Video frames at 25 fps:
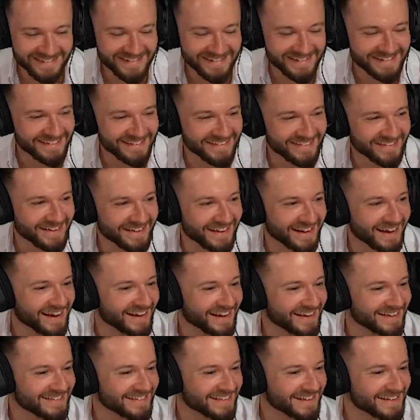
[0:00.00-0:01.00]
Junge,
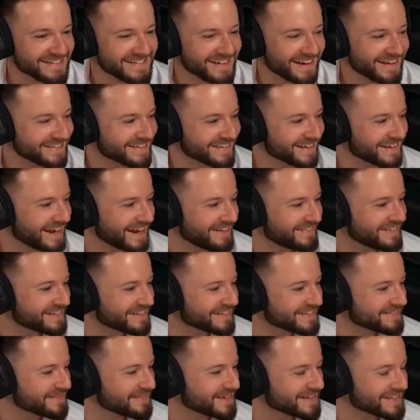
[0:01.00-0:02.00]
ey, Sascha, als der
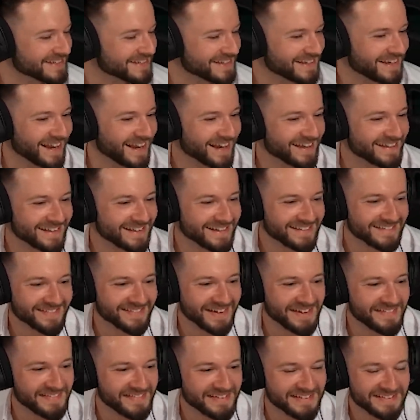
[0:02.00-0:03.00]
damals immer nicht gelacht hat, das
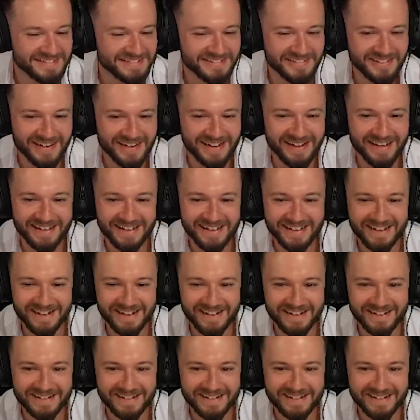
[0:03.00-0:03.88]
war einfach so geil, Digga.